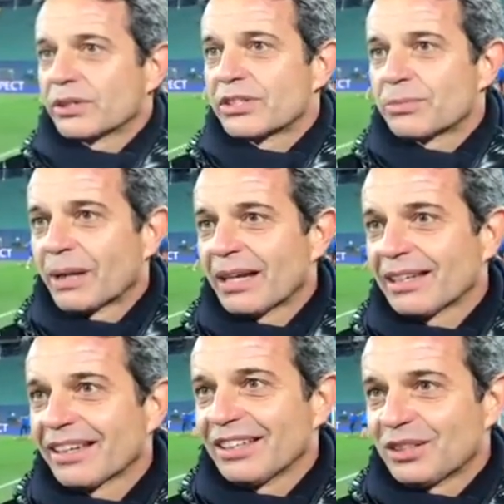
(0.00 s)
das ist mir
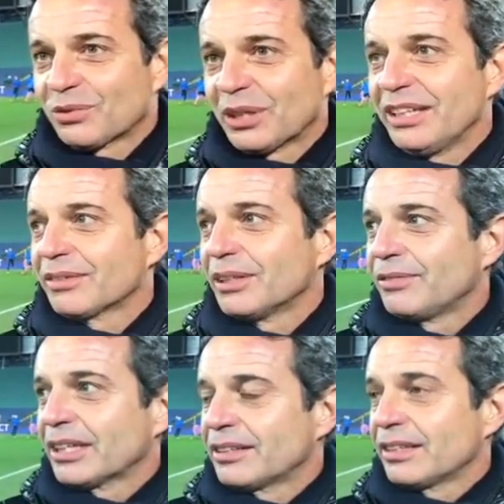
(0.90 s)
eigentlich relativ gleich, weil
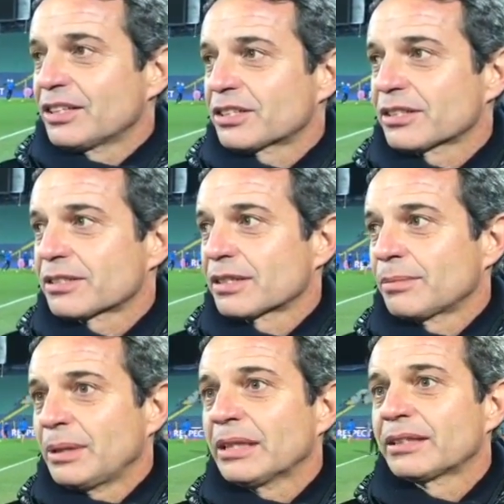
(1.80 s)
wichtig ist, dass
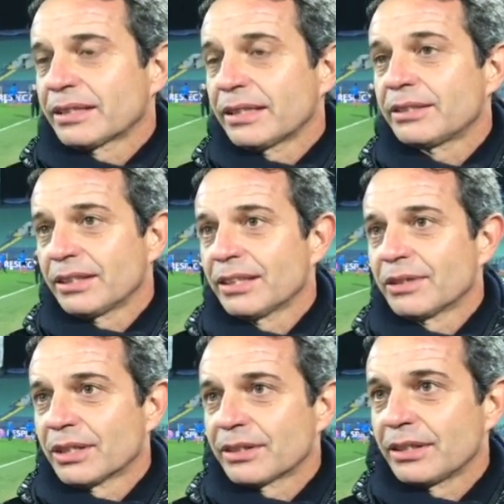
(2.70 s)
äh, wir die richtigen
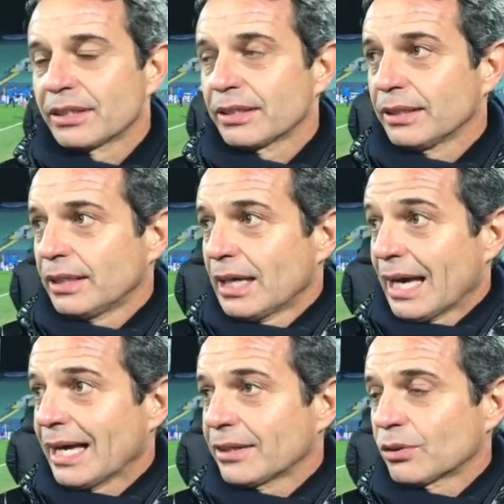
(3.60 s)
Erwartungen
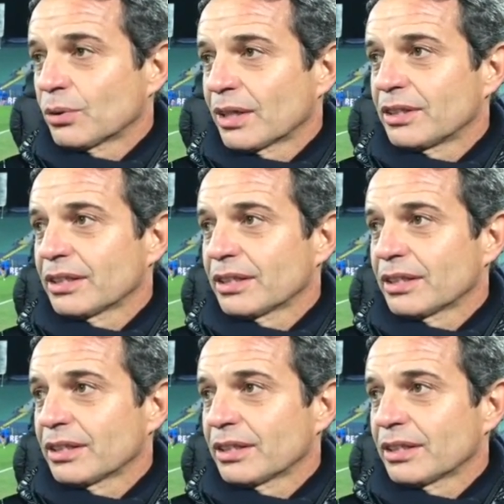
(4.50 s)
haben und auch die